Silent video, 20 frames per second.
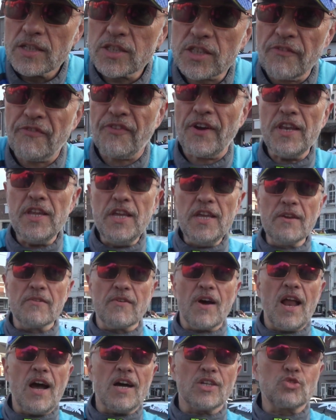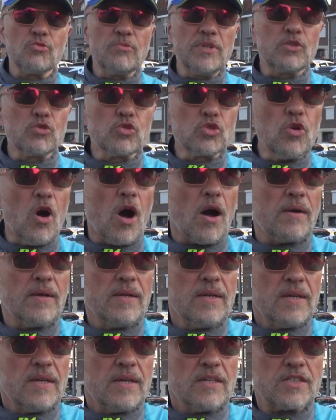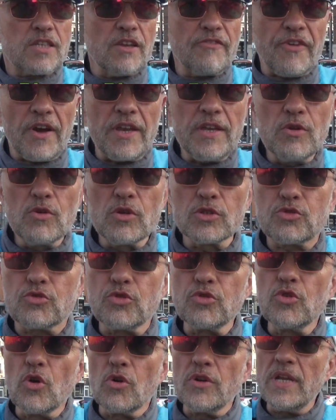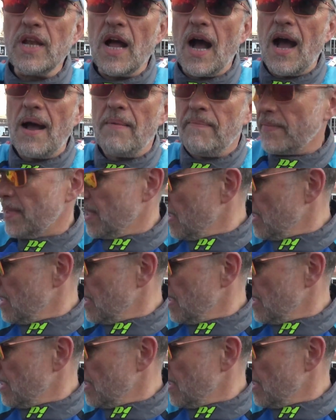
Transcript: Stéphanie, voilà, j'oublie toujours. Stéphanie de Studio Lila.